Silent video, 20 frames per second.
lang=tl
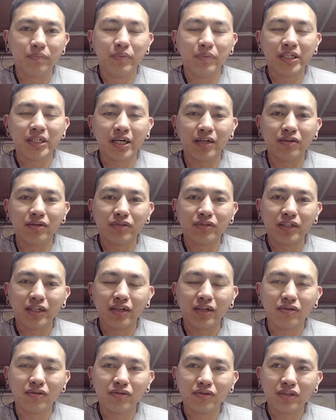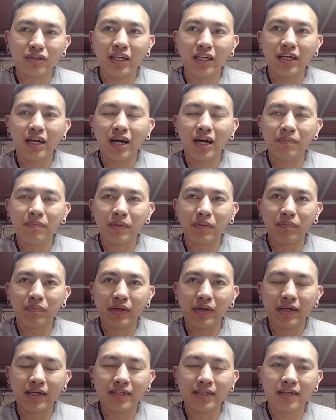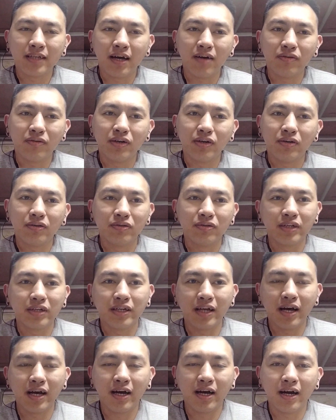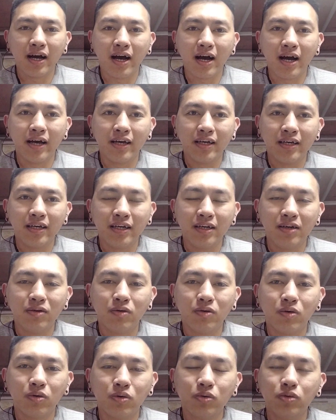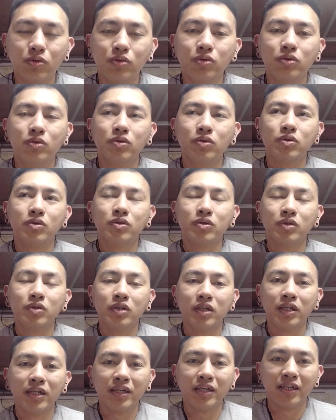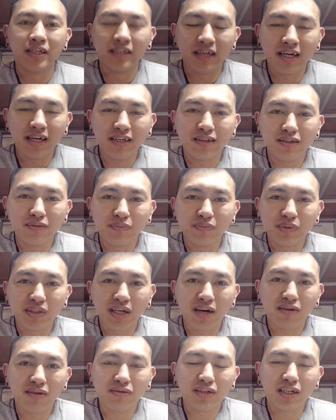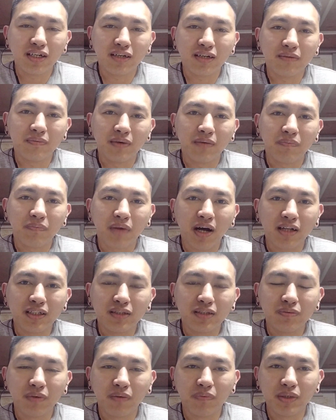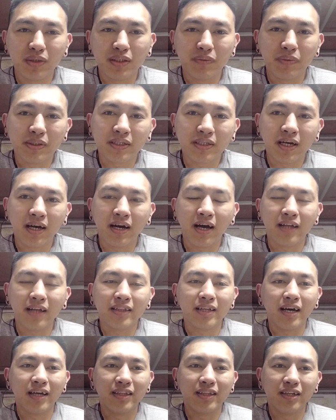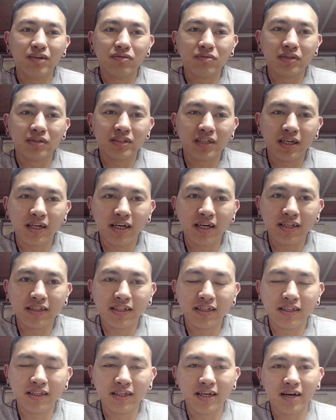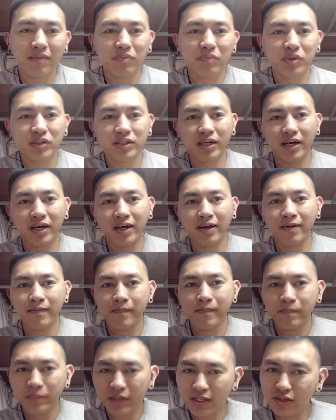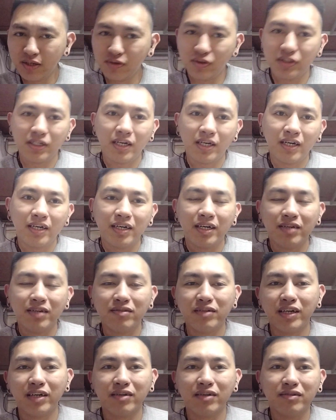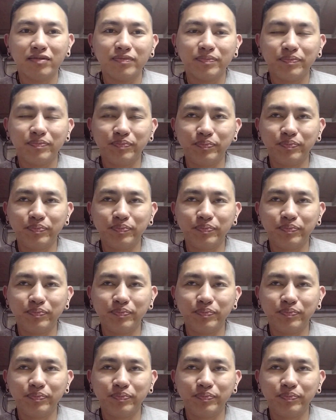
bisado ko na ng konti, nakakapagbigkas na ako ng konti ng I, E, I, e, O, U yan, umpisa ako na rin mag-practice, magbasa-basa kahit na hindi ko na siya naiintindihan. Basta yung isang ano na yun,